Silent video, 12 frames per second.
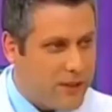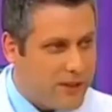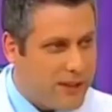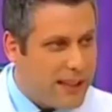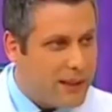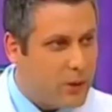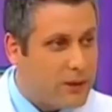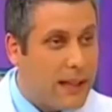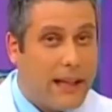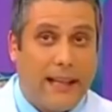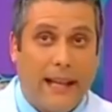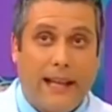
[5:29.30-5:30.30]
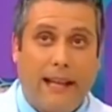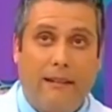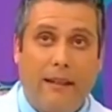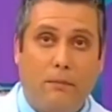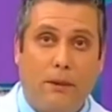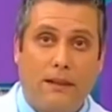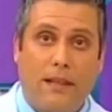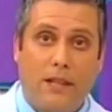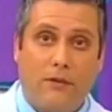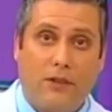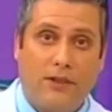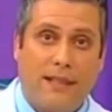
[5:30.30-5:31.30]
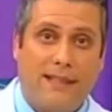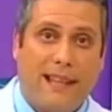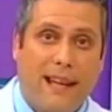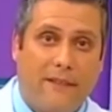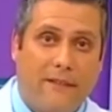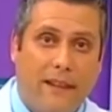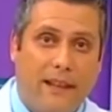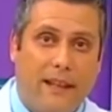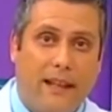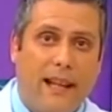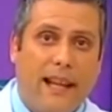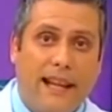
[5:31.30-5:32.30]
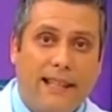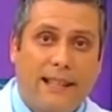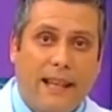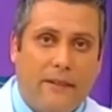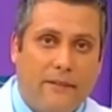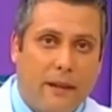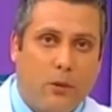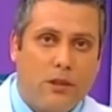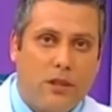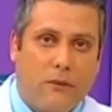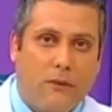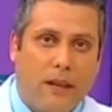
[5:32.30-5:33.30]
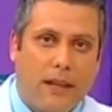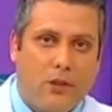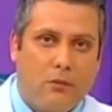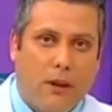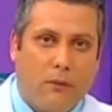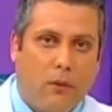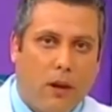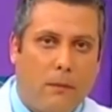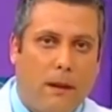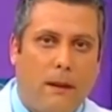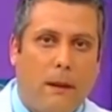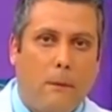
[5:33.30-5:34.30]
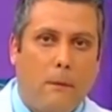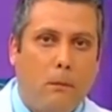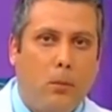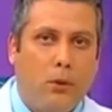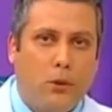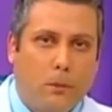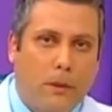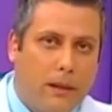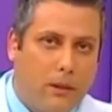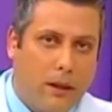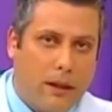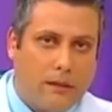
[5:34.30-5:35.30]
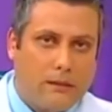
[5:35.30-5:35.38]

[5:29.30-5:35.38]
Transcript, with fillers: você anotar, e aquilo é importante, você escrever, escrever codifica de uma forma muito melhor.